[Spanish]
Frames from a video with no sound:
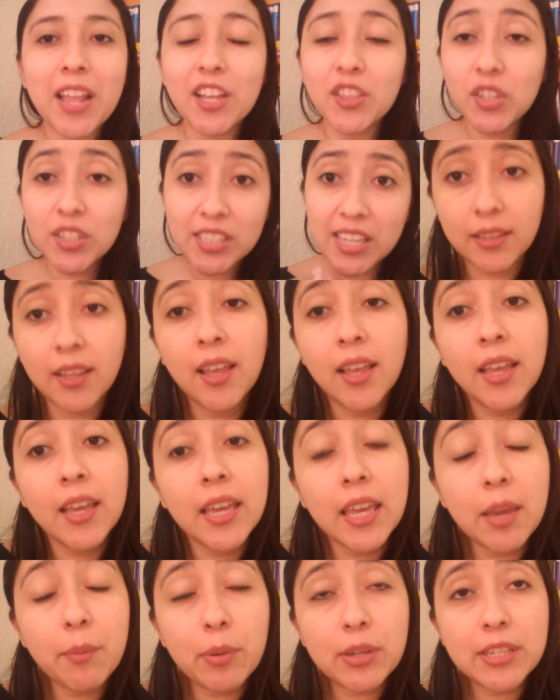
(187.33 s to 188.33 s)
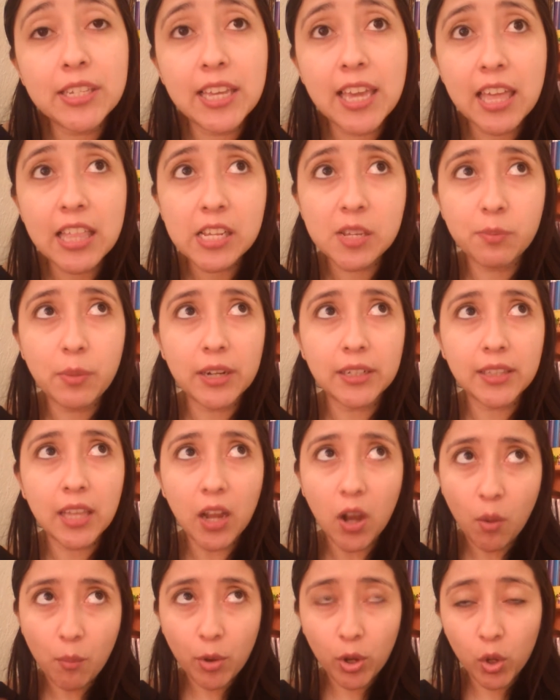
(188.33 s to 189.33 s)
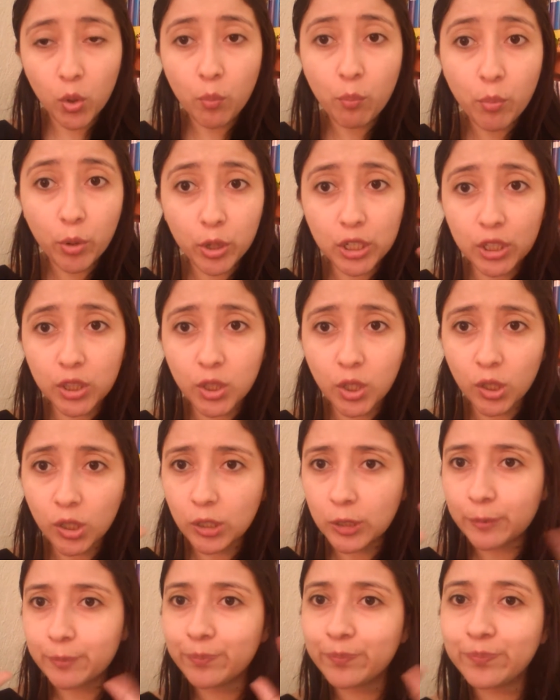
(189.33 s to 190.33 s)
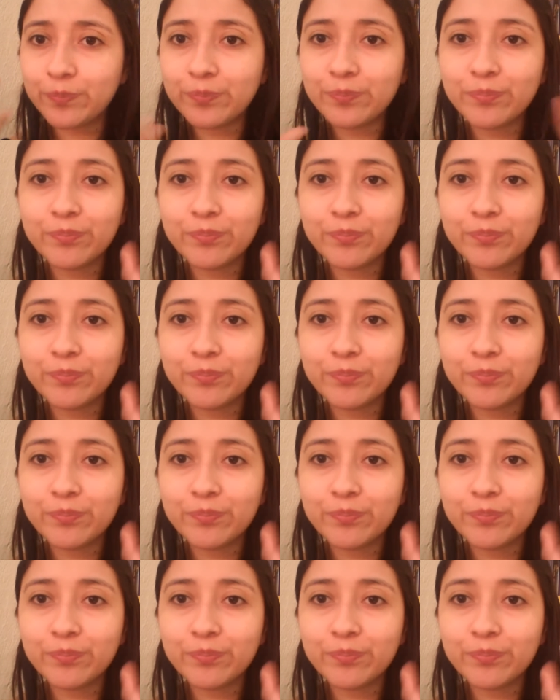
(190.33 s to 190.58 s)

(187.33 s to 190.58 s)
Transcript: Entonces, y pues ella despierta como que un poquito,